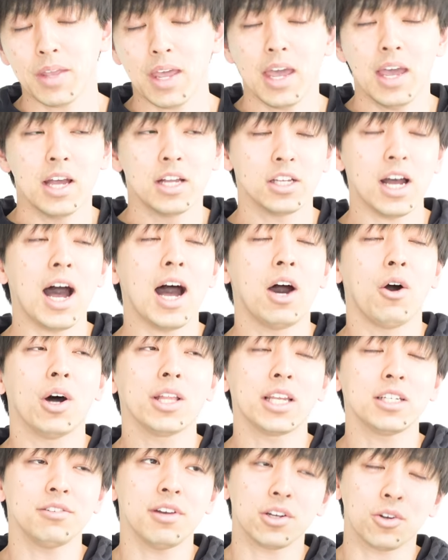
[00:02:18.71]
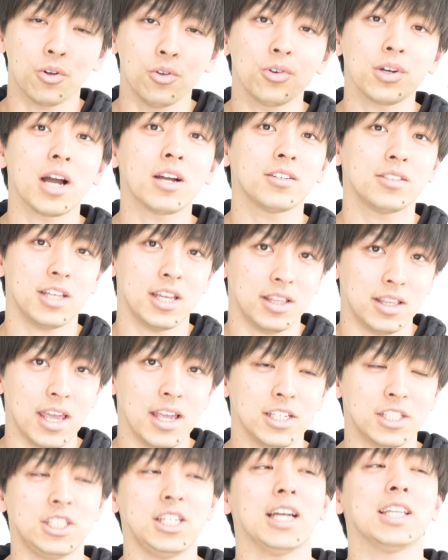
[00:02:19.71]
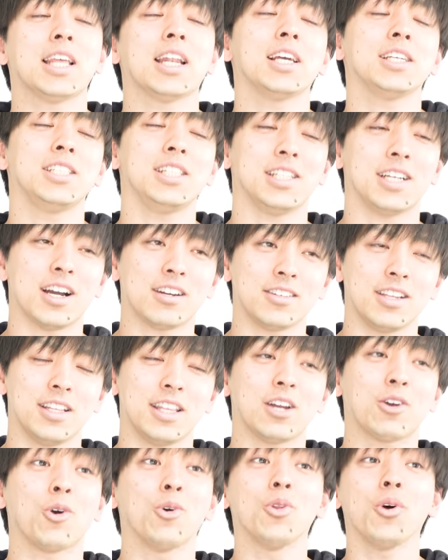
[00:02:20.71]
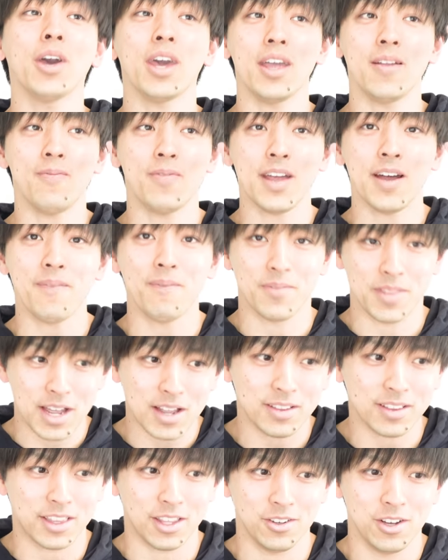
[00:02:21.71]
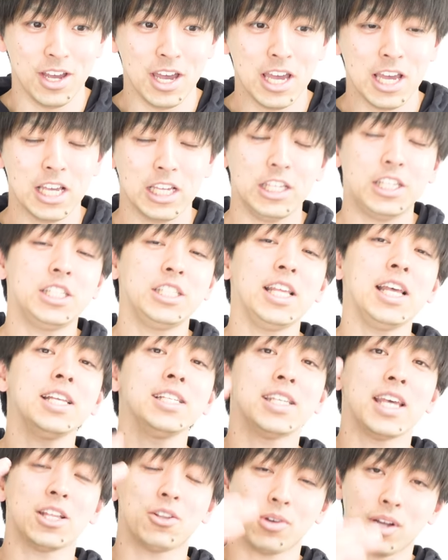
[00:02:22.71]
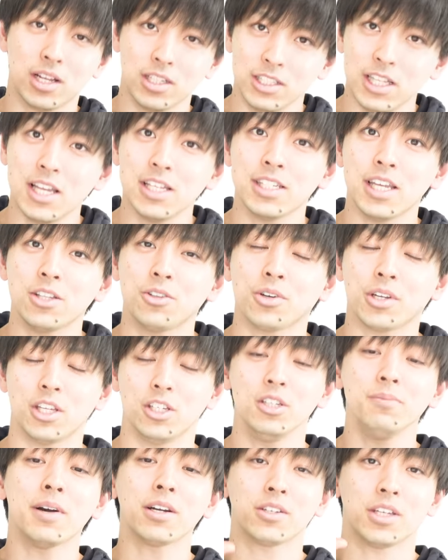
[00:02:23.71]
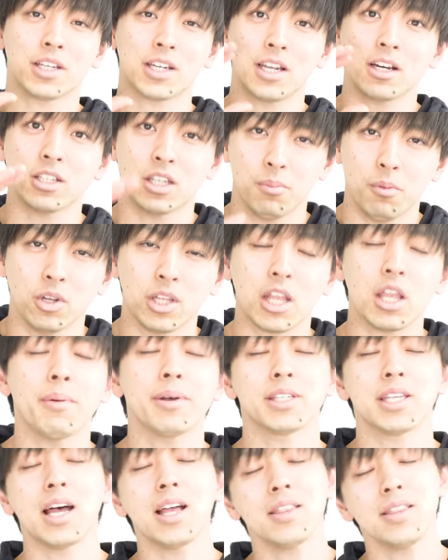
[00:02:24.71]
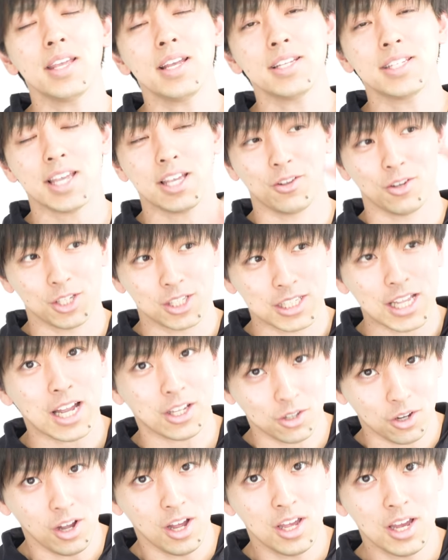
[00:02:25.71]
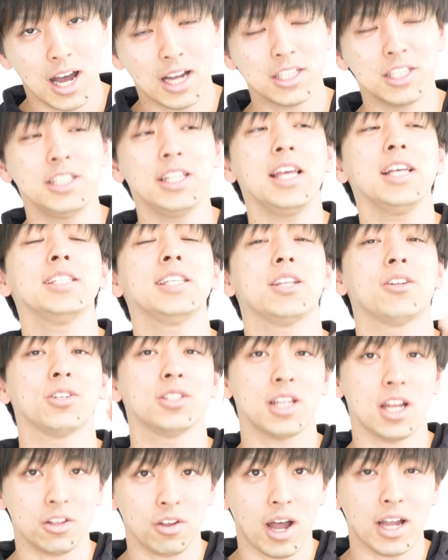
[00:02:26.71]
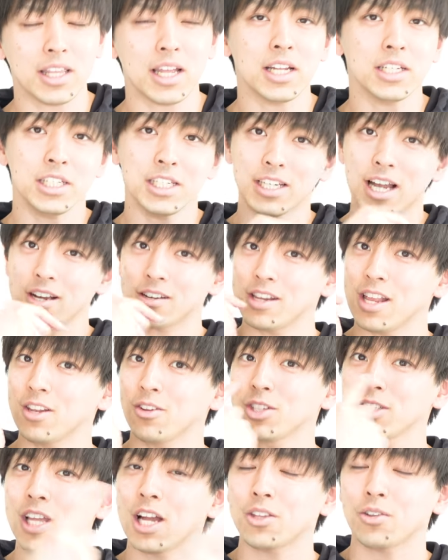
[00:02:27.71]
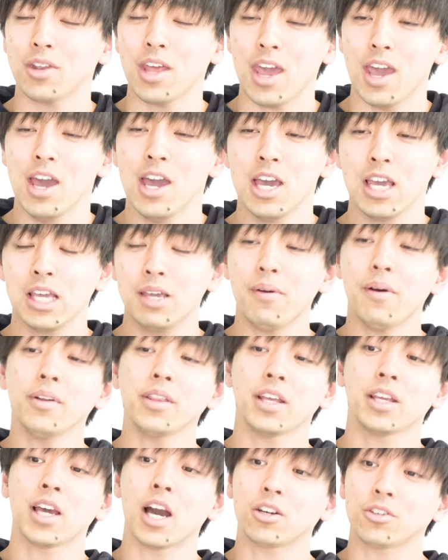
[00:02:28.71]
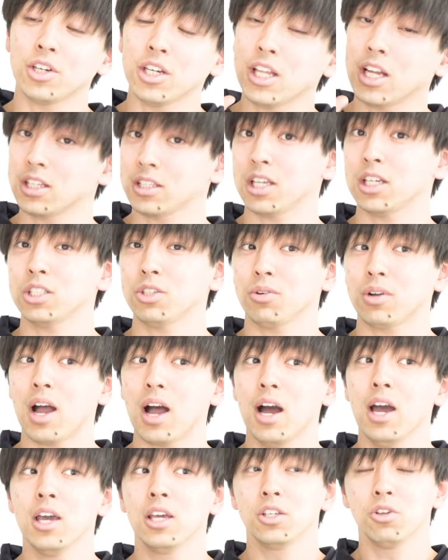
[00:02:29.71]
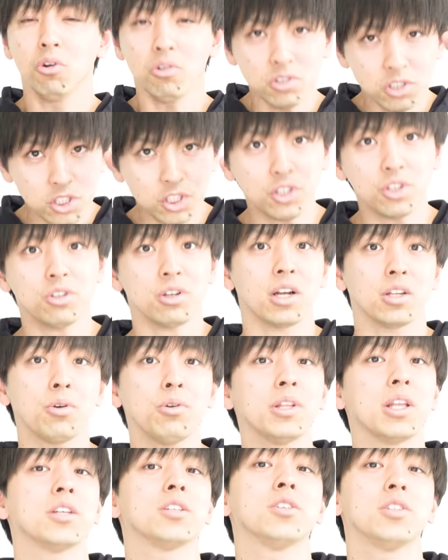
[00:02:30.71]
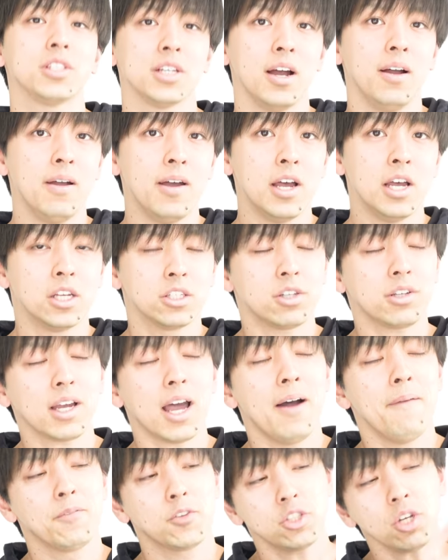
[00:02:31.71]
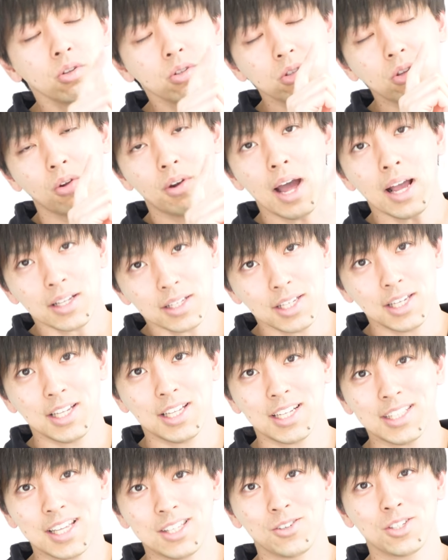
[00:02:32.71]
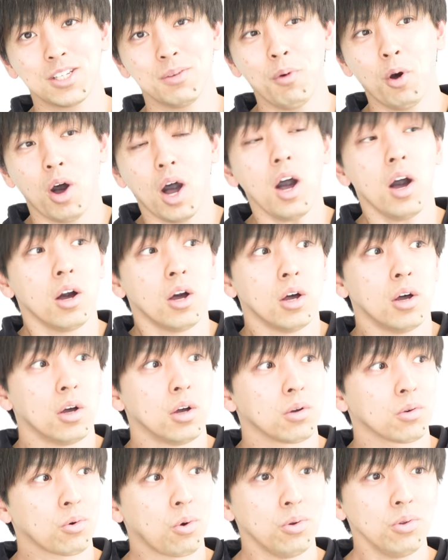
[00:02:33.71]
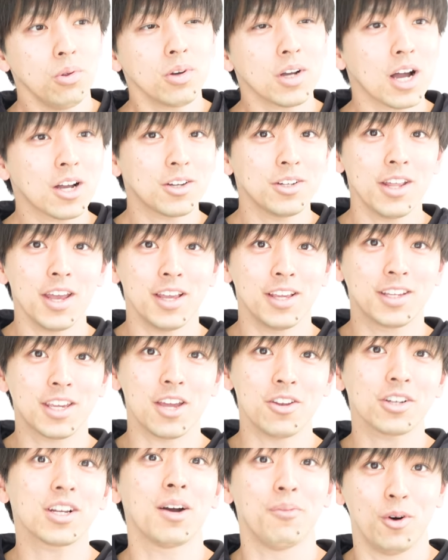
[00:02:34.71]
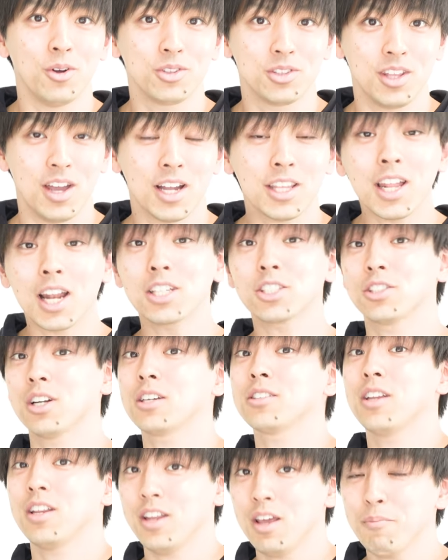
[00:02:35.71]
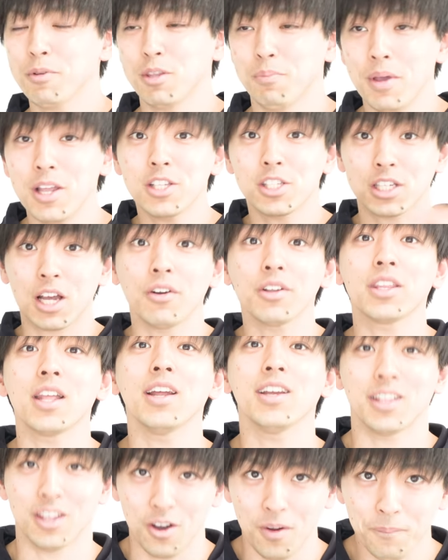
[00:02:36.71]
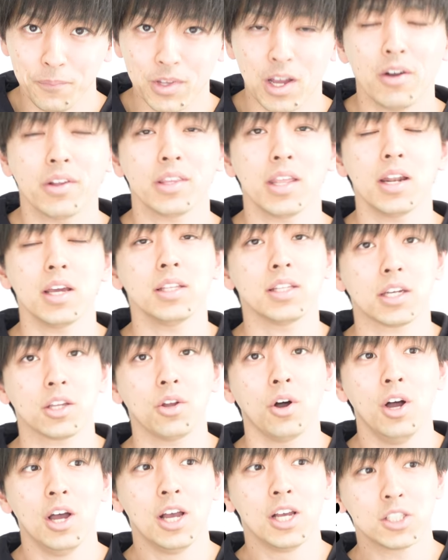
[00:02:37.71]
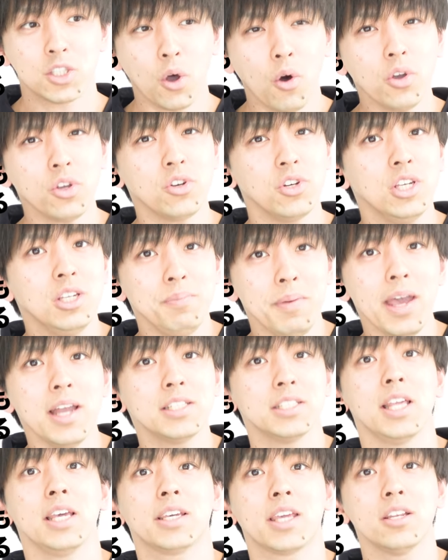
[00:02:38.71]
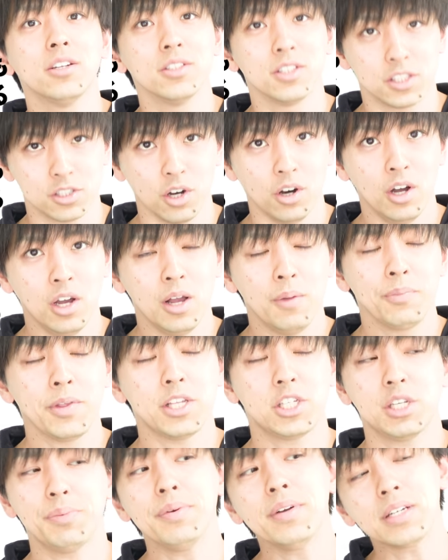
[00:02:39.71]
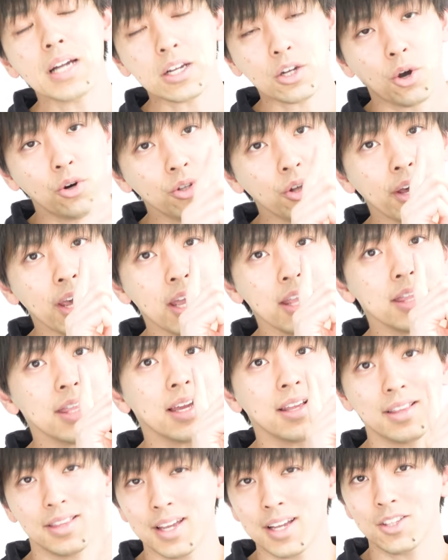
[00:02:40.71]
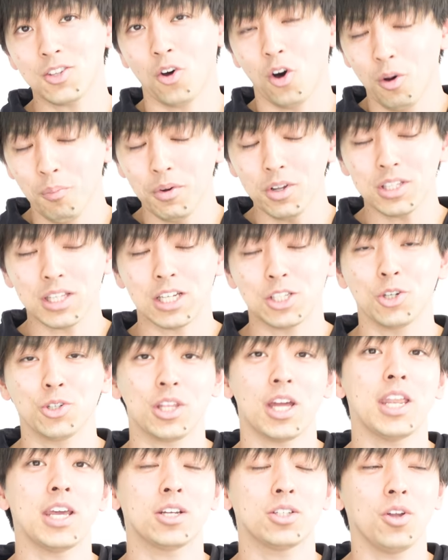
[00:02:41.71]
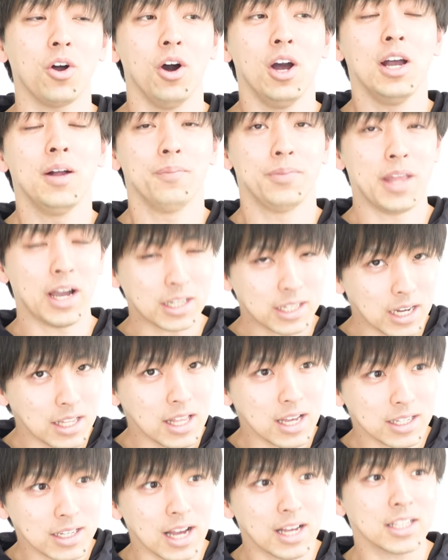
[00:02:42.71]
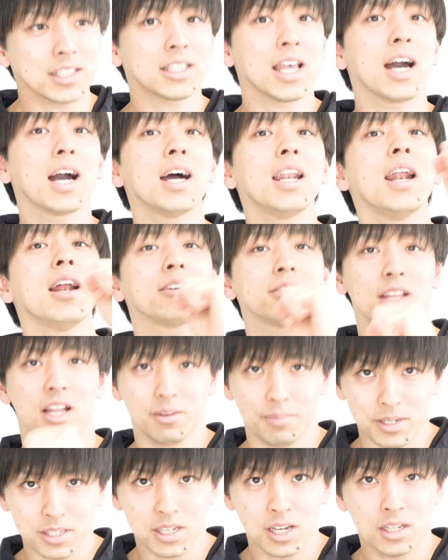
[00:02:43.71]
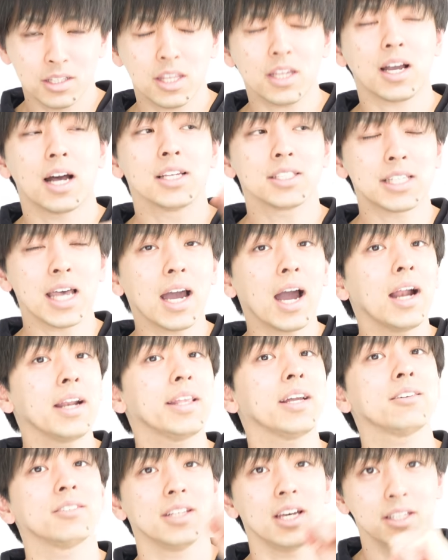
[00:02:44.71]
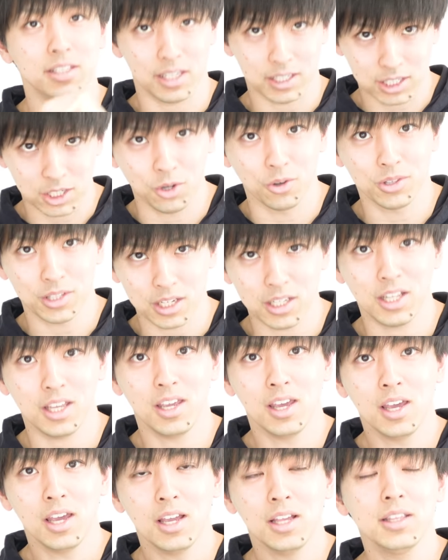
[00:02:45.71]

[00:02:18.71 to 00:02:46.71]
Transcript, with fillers: で、あ、私はこの学年で、新しい学年でこの辺なんだっていう、1年生とか2年生の時にうまくいかなくても、例えば3年生のスタート、2年生のスタート、新しい学年のスタートで、今まで100位だった人が40位とか取れたりするじゃん。それがちょっとラッキーだったとしても、あこの学年いけるかもって、新しく学年ね、別にメンツ変わってないんだよ。変わってないんだけど、そういうイメージでいけるんですよ。で、自分がこの辺なんだと思った状態でいくと、なかなか下がらなくなります。てか、下がりたくないんだよ、基本的に。